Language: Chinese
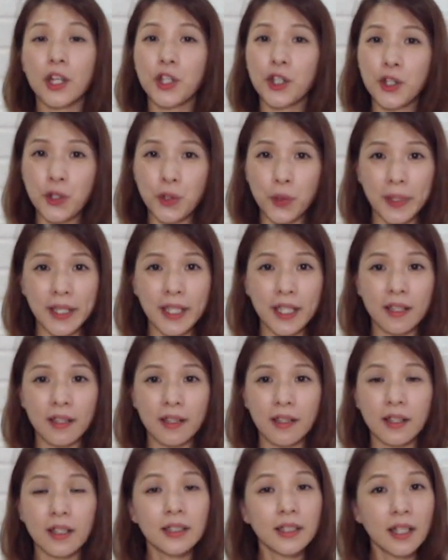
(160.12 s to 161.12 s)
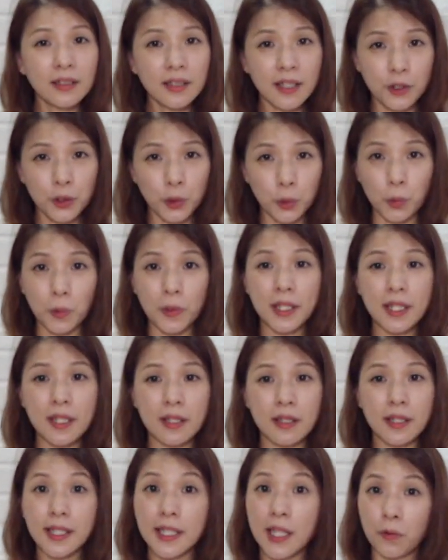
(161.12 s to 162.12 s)
所以，当你独
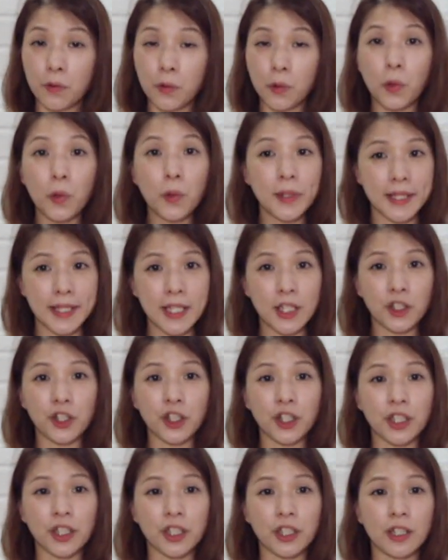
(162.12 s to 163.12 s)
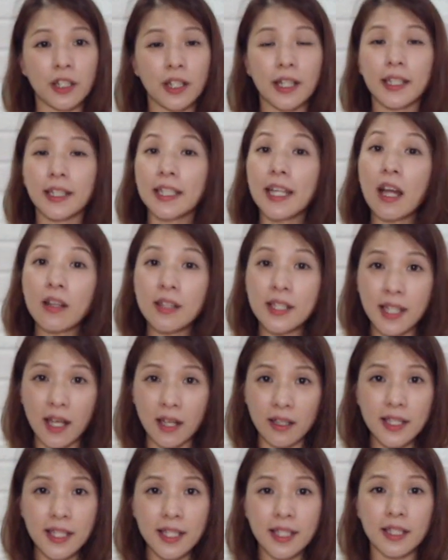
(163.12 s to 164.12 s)
自陷入困境时，你要
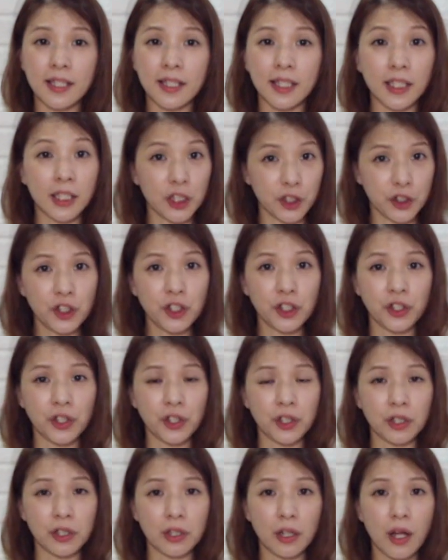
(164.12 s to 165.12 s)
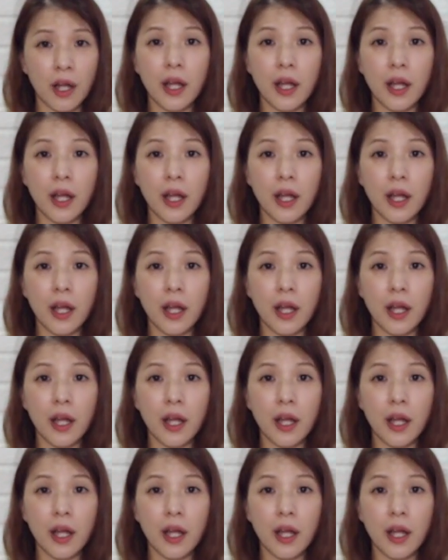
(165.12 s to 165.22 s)
想起一个事实：